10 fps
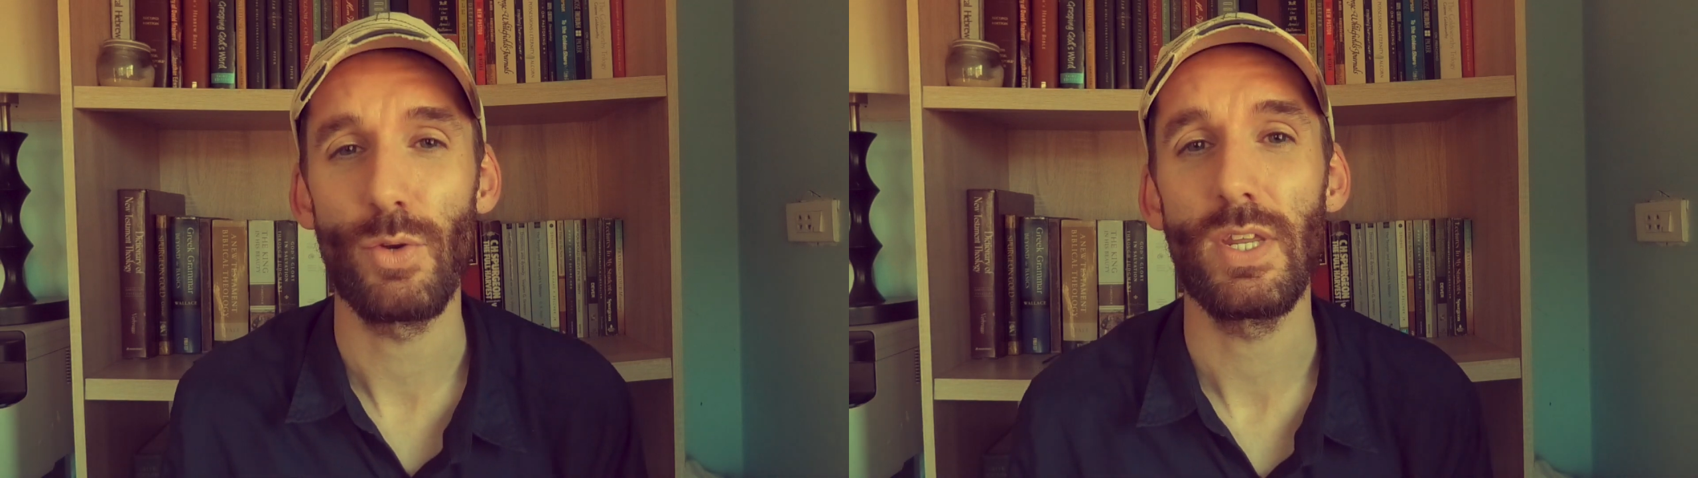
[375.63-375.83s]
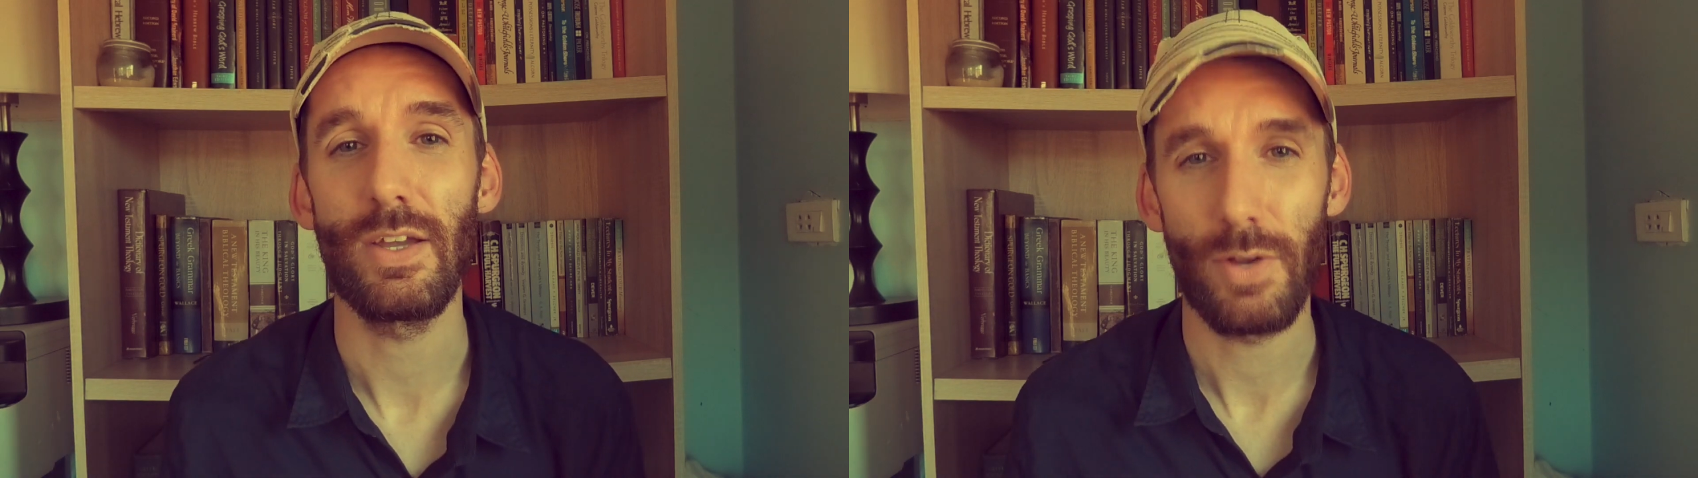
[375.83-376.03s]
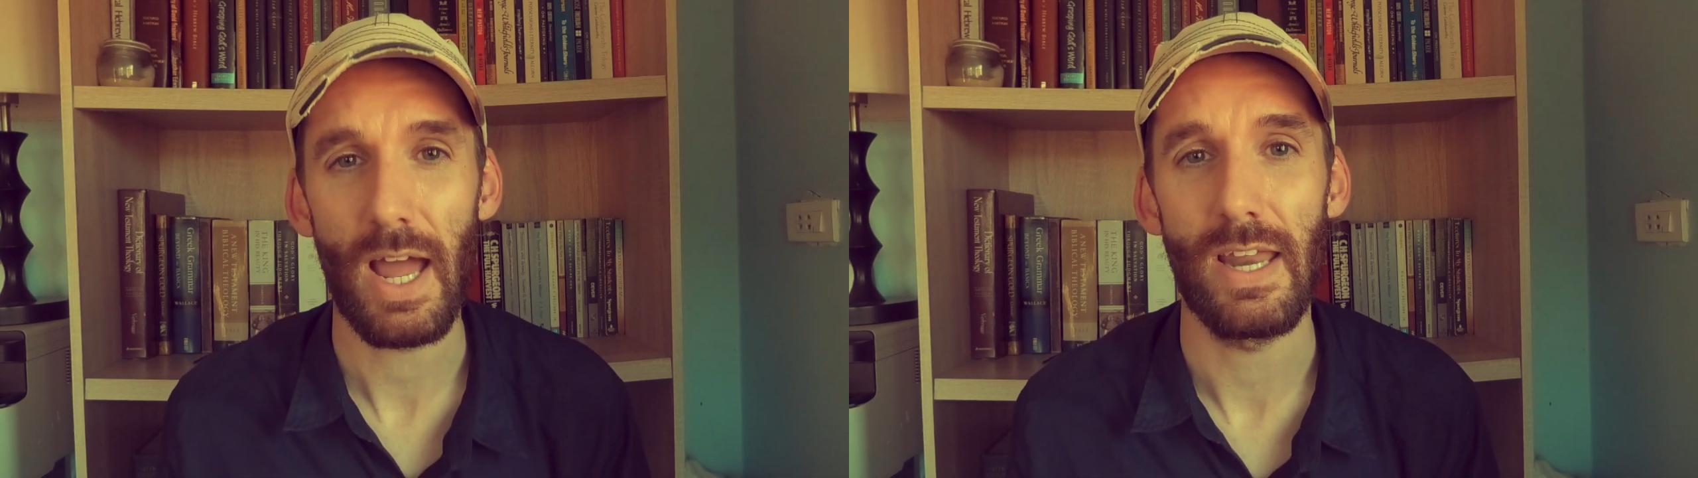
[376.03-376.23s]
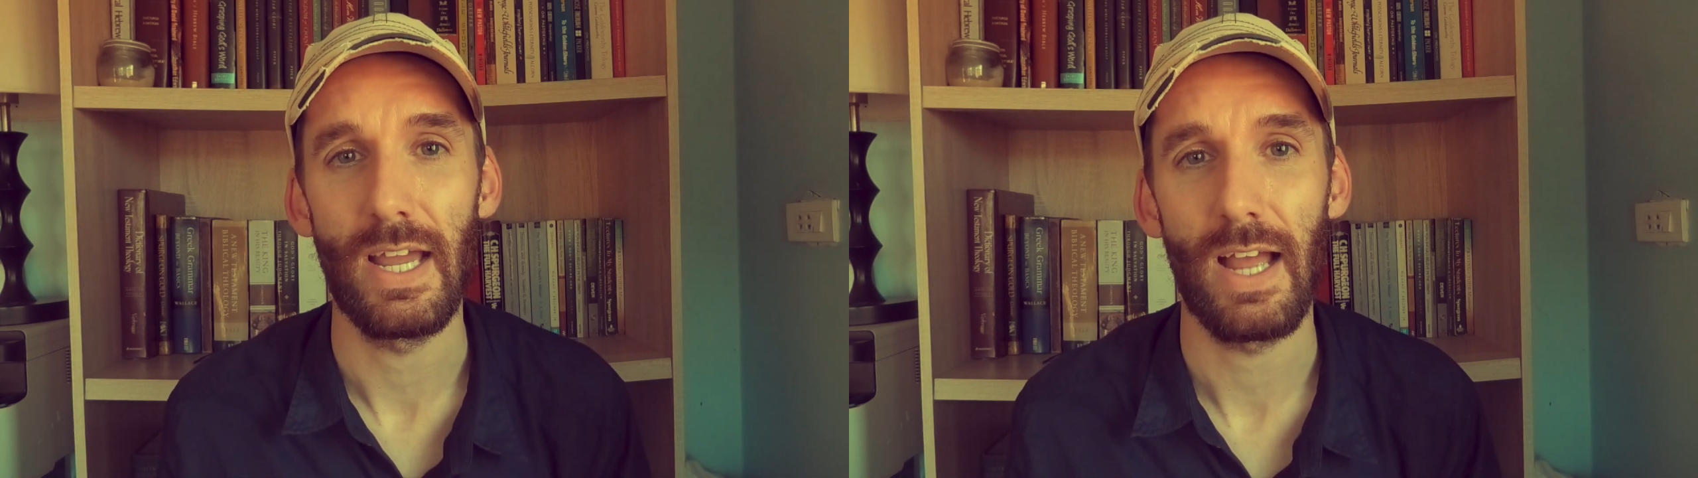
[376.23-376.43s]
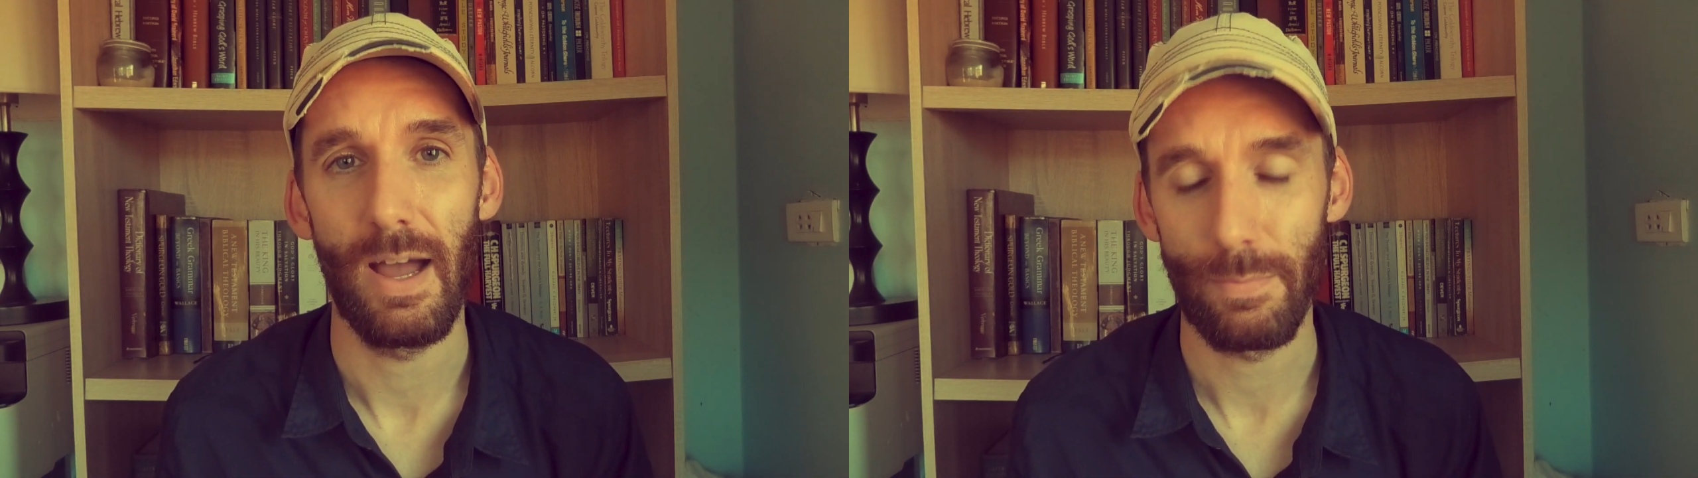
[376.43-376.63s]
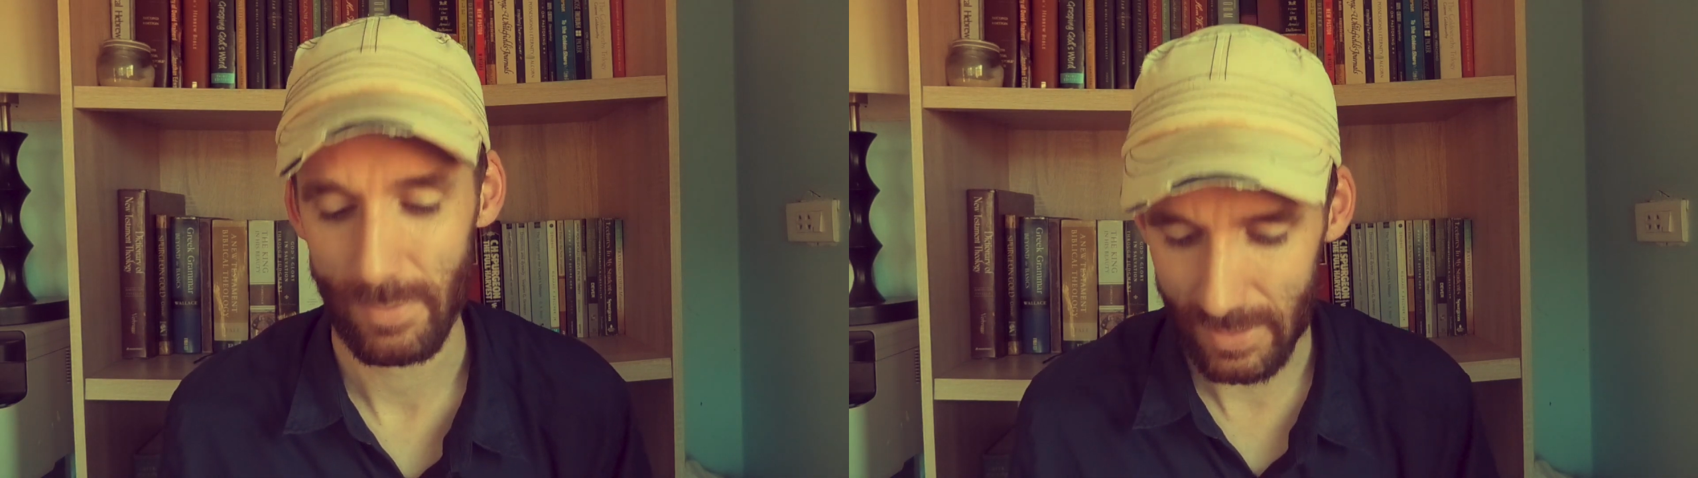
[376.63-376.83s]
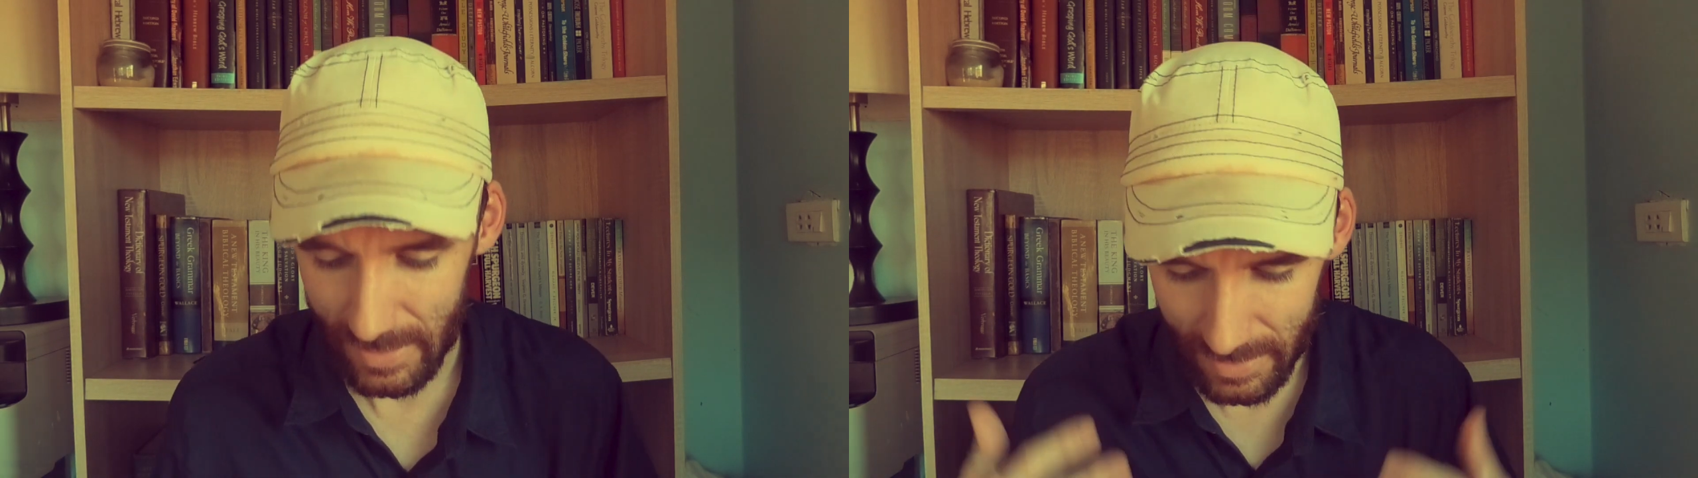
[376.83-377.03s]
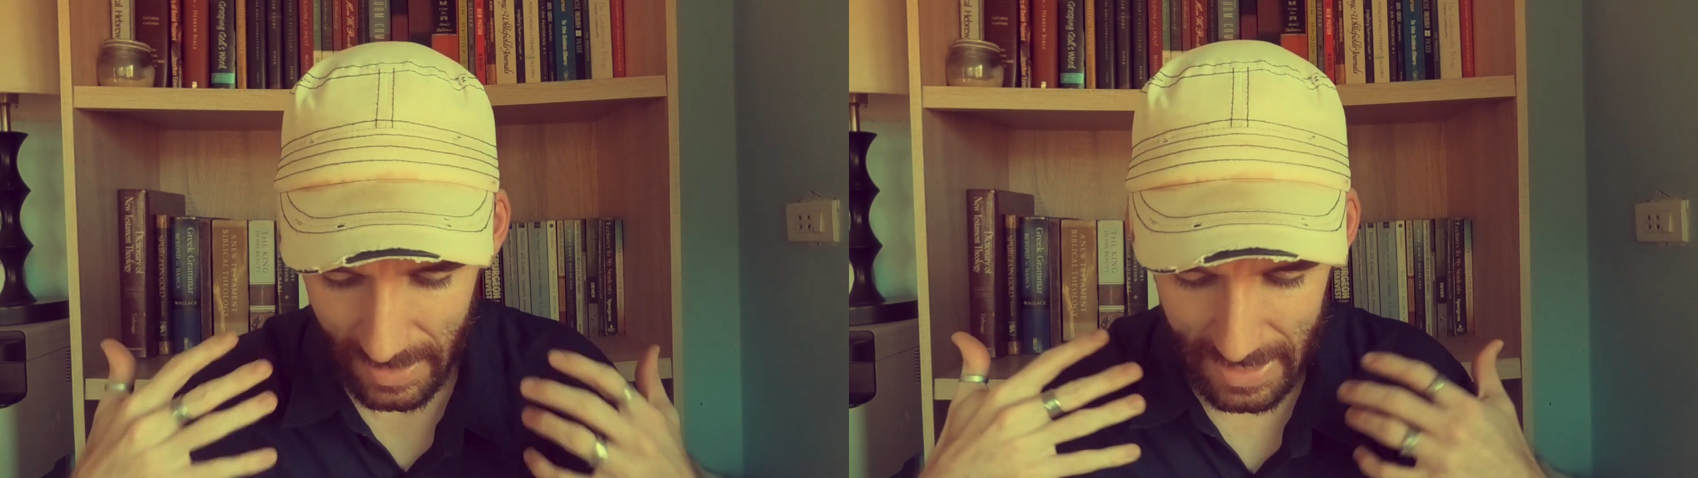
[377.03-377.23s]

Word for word: ดุดีก็ได้นะครับคือ